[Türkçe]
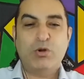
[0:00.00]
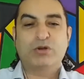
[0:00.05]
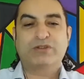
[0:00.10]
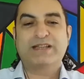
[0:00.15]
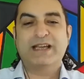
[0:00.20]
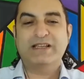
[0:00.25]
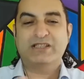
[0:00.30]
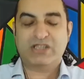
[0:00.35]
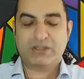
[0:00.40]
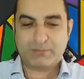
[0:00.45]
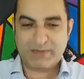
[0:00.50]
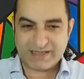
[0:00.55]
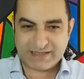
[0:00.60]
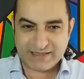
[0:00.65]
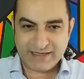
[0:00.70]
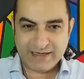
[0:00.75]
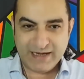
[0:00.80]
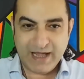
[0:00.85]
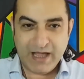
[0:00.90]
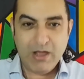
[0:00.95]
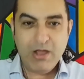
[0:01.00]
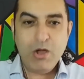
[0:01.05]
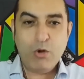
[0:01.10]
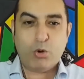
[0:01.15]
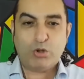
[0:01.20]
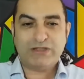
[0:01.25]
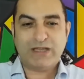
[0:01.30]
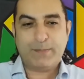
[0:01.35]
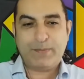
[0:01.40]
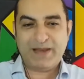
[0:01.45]
ortaya çıkmasıyla
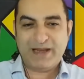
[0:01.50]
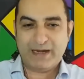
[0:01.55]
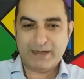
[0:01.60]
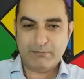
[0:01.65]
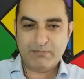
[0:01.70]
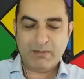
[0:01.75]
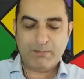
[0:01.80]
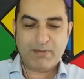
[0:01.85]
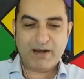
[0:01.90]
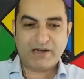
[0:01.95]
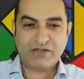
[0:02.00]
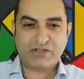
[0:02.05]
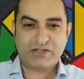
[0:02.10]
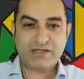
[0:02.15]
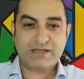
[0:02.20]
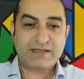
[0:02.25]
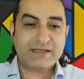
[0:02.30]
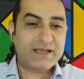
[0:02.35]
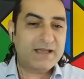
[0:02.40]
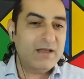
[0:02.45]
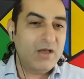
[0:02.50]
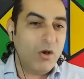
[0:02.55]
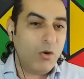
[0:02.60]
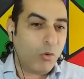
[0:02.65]
o da planın bir parçası.